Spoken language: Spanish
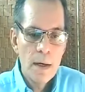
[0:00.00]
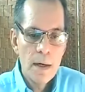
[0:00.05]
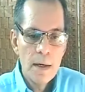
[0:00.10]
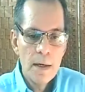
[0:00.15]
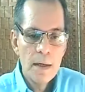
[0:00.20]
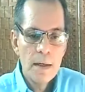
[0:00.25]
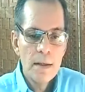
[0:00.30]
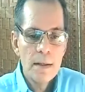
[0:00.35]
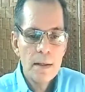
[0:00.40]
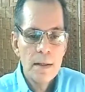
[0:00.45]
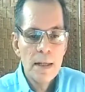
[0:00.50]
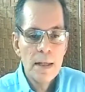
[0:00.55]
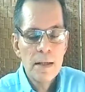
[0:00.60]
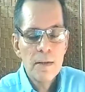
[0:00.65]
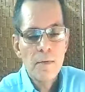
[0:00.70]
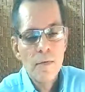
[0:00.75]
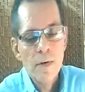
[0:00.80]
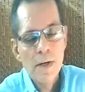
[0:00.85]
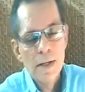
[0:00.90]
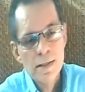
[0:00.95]
eh,
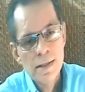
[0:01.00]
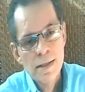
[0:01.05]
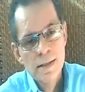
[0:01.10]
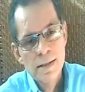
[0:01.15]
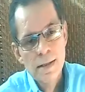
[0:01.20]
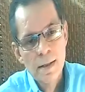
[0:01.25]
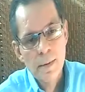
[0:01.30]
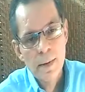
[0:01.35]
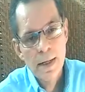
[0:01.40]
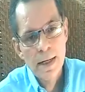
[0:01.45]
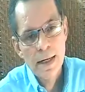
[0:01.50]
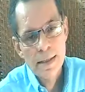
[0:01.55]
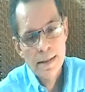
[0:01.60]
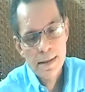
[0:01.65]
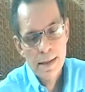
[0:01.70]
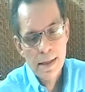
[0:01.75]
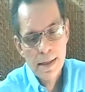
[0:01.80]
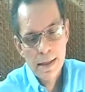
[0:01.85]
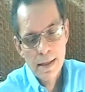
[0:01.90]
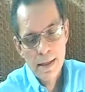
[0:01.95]
las fechas que van a
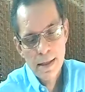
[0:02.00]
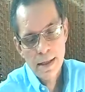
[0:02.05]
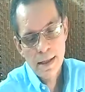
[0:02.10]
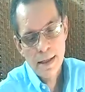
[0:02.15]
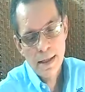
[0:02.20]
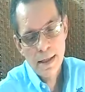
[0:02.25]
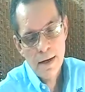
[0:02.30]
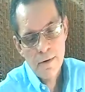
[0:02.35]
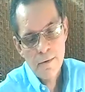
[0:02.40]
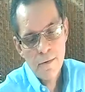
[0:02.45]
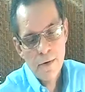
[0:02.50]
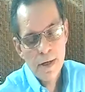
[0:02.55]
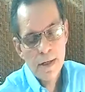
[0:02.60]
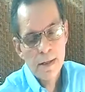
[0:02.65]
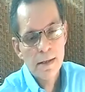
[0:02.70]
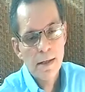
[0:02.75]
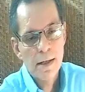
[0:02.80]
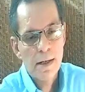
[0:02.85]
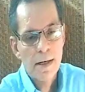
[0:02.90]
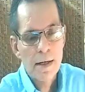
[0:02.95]
ser la
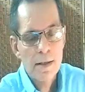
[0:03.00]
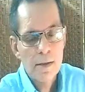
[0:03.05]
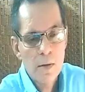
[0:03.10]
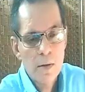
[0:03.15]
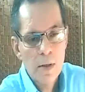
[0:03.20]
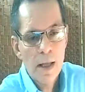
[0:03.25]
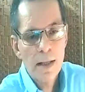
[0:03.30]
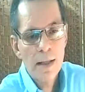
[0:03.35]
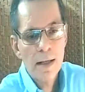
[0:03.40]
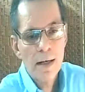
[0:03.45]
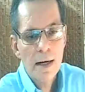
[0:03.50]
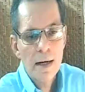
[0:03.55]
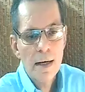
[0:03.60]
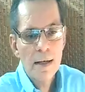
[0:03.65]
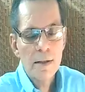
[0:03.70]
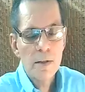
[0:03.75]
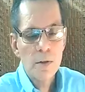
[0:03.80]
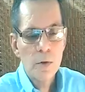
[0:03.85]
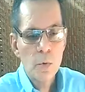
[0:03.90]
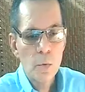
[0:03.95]
Feria Internacional de la
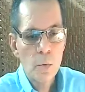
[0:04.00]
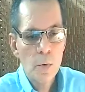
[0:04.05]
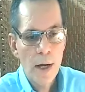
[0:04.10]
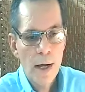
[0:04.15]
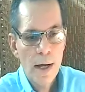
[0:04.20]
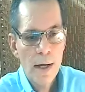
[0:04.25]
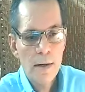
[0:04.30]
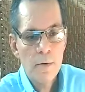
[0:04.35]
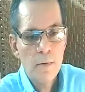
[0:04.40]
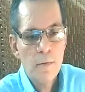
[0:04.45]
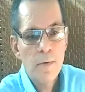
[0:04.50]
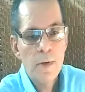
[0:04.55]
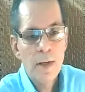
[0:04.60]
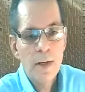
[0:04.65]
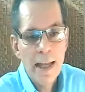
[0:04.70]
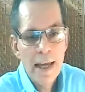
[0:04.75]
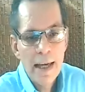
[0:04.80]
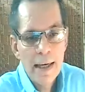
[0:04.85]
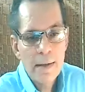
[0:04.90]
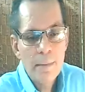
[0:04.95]
Lectura,
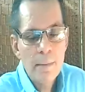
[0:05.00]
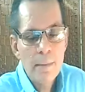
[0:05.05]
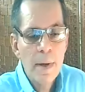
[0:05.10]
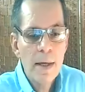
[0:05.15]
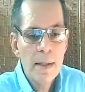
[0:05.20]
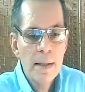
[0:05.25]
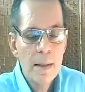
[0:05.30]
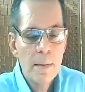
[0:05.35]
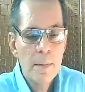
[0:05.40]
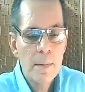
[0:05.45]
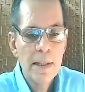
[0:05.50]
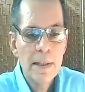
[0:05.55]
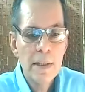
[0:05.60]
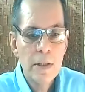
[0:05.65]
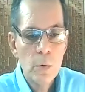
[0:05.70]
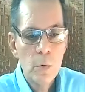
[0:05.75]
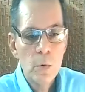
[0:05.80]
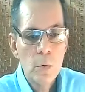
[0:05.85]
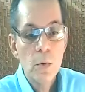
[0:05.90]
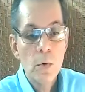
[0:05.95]
FILEI
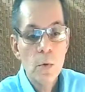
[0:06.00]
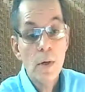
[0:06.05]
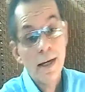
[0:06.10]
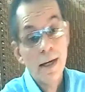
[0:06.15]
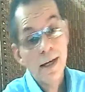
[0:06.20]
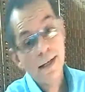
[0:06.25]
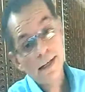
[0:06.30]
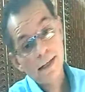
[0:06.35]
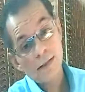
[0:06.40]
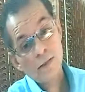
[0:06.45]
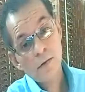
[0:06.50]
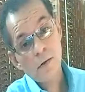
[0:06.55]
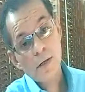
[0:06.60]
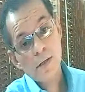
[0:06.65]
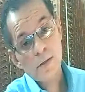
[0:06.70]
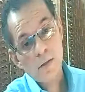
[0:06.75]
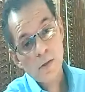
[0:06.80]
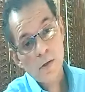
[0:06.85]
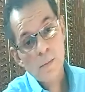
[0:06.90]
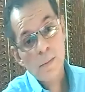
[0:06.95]
2021. En esta
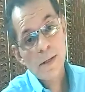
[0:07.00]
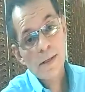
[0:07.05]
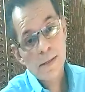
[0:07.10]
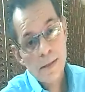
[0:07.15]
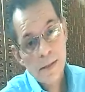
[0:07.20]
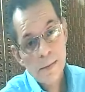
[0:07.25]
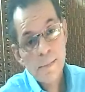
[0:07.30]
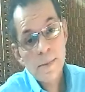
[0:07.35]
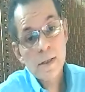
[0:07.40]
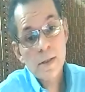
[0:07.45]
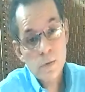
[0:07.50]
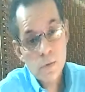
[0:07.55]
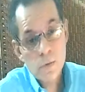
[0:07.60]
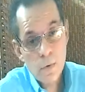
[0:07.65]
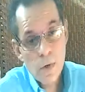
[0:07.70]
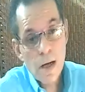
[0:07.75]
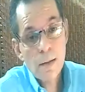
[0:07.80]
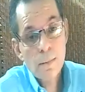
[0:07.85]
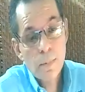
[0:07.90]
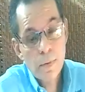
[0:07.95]
ocasión va a ser
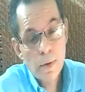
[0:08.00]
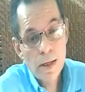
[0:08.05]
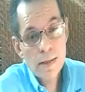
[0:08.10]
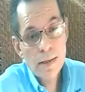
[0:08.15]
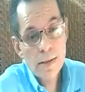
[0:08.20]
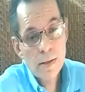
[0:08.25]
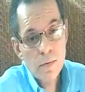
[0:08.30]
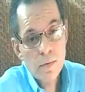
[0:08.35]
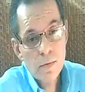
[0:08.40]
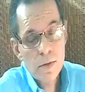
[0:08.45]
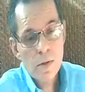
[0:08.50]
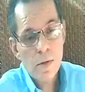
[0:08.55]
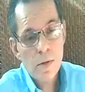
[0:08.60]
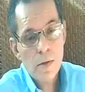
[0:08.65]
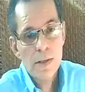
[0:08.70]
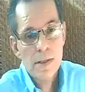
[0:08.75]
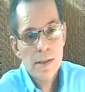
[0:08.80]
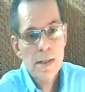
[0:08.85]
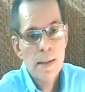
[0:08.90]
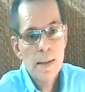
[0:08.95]
virtual por la
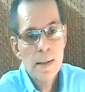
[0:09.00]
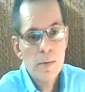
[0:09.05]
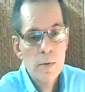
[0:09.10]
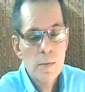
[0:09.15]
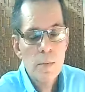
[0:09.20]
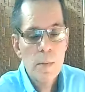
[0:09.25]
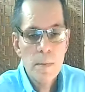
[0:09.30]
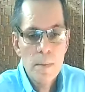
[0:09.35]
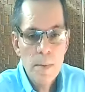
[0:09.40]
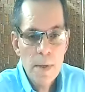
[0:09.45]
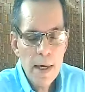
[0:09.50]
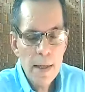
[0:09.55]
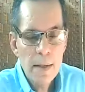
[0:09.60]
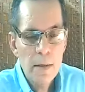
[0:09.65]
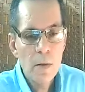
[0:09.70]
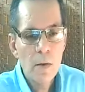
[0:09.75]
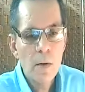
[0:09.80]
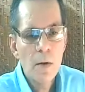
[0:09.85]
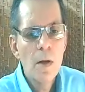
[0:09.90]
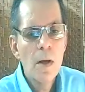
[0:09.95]
situación que estamos
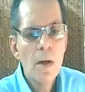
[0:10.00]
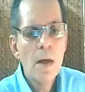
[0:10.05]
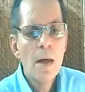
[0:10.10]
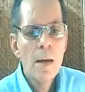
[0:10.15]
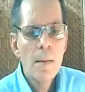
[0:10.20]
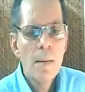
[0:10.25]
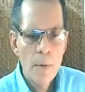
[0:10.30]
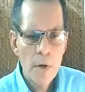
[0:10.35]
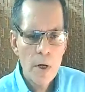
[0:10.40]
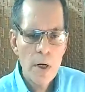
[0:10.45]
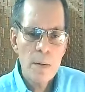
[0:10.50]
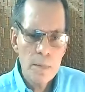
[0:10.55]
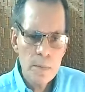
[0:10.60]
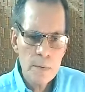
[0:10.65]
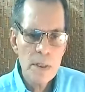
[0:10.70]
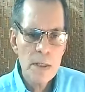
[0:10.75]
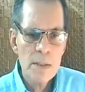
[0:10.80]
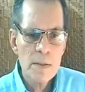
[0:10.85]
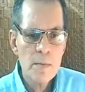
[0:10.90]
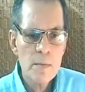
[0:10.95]
viviendo, pero
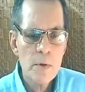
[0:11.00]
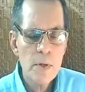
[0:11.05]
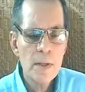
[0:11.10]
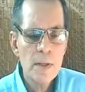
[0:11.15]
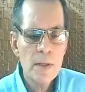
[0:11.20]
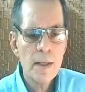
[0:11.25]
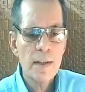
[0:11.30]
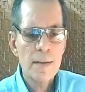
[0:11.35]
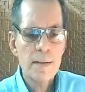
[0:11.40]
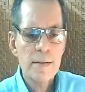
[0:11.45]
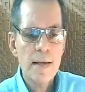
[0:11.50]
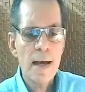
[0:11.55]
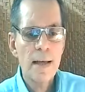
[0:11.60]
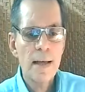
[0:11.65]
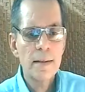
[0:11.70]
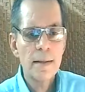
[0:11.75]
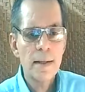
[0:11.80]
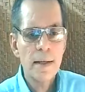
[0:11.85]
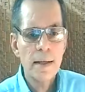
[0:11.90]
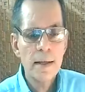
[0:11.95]
pues es muy
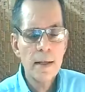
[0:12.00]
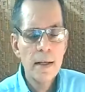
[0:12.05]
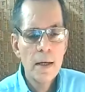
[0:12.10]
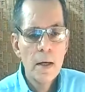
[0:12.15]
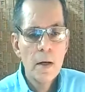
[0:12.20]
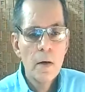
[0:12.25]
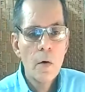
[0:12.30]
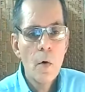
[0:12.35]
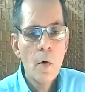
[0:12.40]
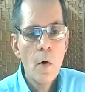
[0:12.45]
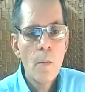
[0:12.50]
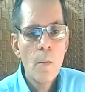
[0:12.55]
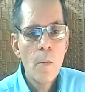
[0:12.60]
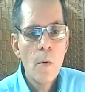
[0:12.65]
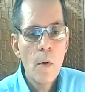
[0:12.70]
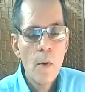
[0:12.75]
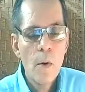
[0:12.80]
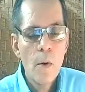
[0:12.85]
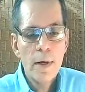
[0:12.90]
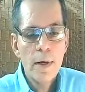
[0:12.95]
interesante
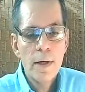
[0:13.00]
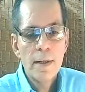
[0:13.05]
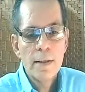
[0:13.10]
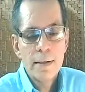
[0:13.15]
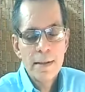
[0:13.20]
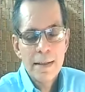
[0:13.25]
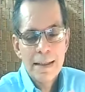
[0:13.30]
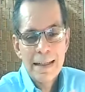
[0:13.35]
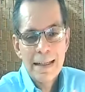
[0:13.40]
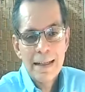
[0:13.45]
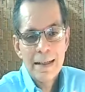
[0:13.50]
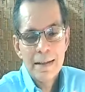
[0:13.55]
cómo eh,